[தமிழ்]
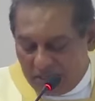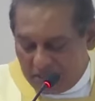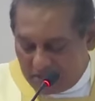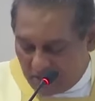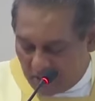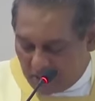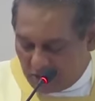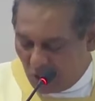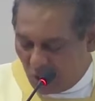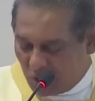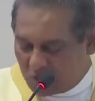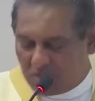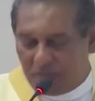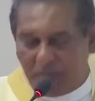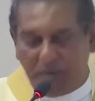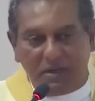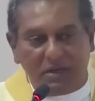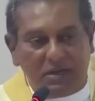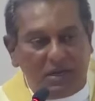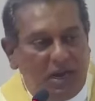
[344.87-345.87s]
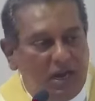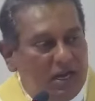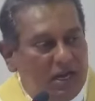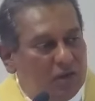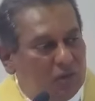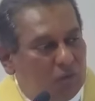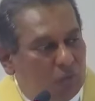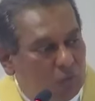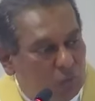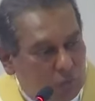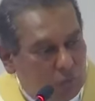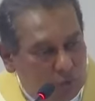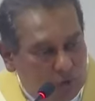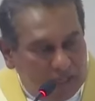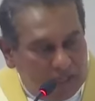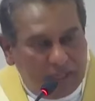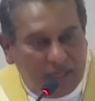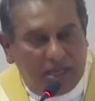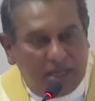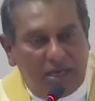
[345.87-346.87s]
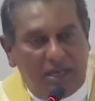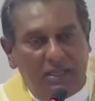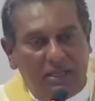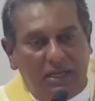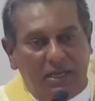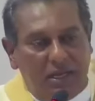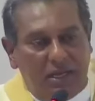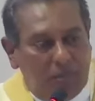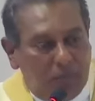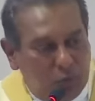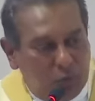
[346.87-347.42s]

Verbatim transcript: சந்தோஷம் என்றால் உலக ரீதியில்